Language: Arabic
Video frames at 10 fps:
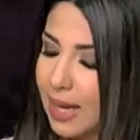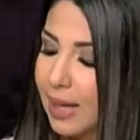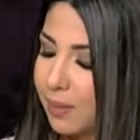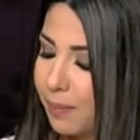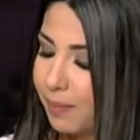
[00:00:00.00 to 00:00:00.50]

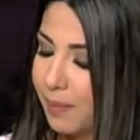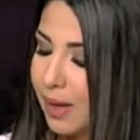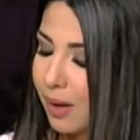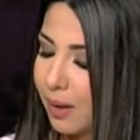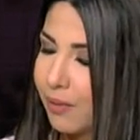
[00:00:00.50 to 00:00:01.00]
اتاكد
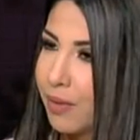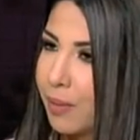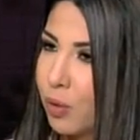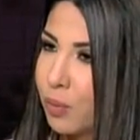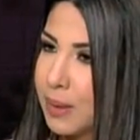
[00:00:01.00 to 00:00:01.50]
منك في
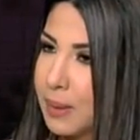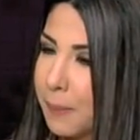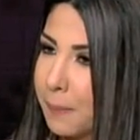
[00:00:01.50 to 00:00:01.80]
المعلومه دي